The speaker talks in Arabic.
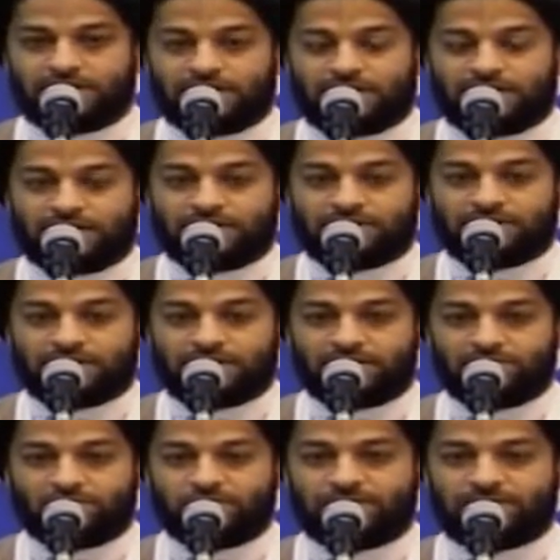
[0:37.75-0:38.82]
الحسن
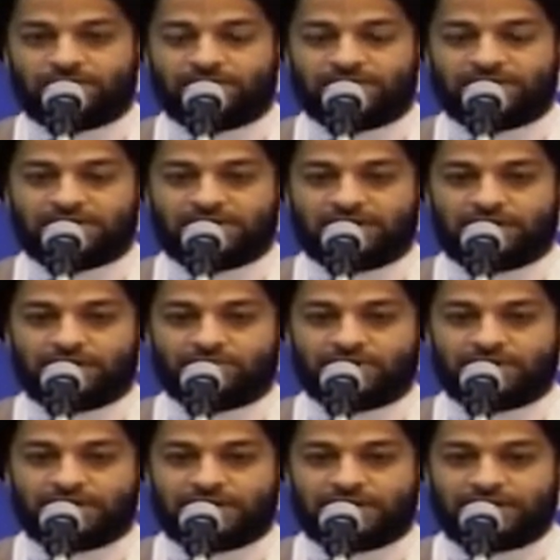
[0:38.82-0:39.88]
المجتبى سلام
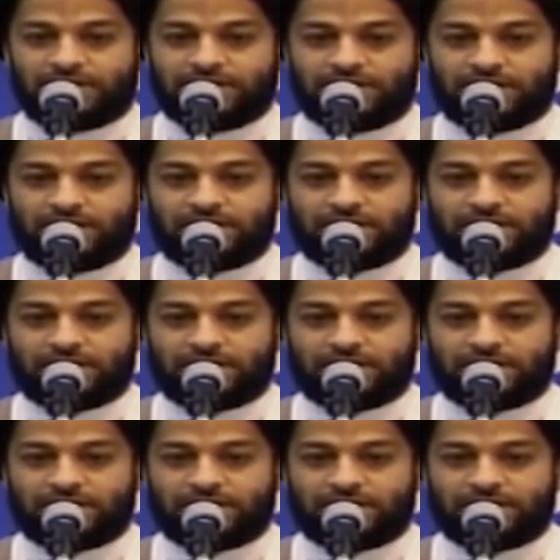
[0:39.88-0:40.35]
الله عليه